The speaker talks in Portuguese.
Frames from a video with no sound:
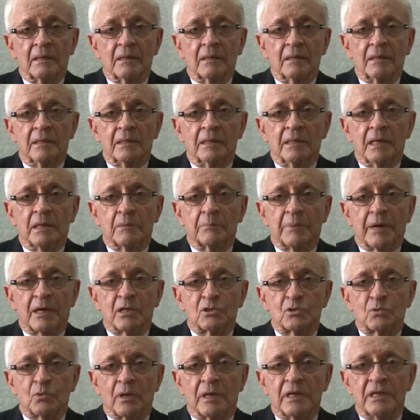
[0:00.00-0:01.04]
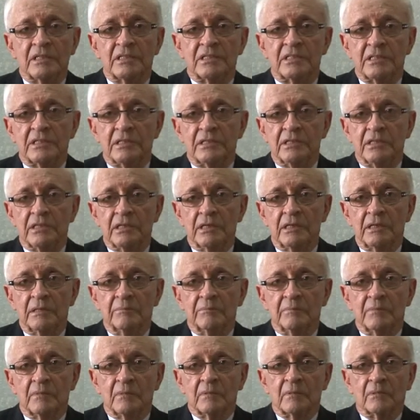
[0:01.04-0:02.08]
E ele passou a residir
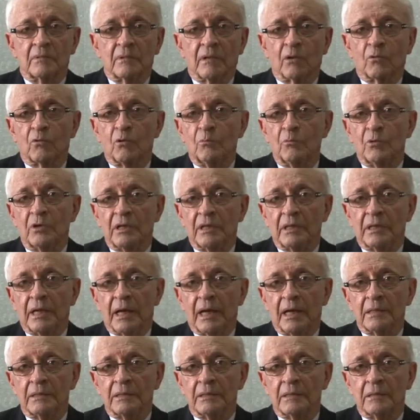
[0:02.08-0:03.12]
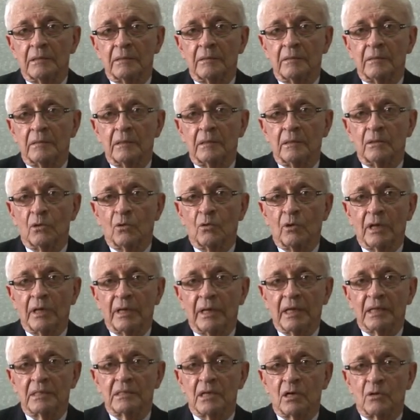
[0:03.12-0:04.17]
na comunidade em
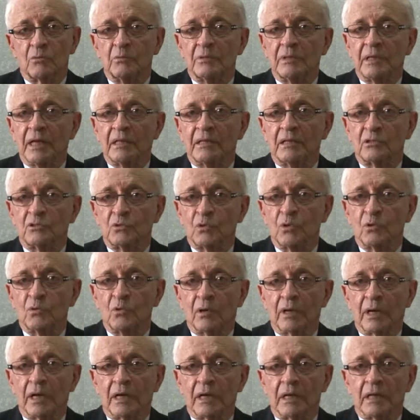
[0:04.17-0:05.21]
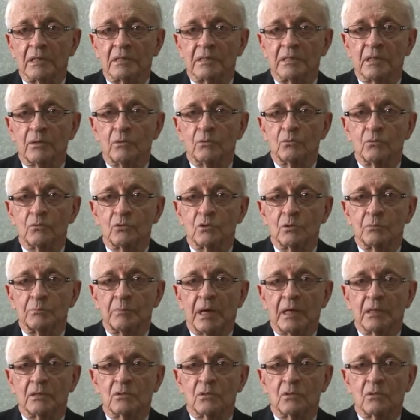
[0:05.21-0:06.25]
Goianésia, que é a comunidade da sua congregação dos
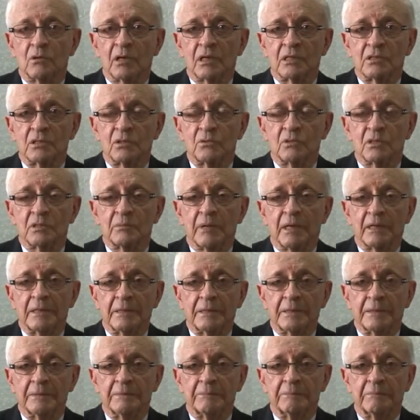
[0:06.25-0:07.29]
Padres Coração de Maria.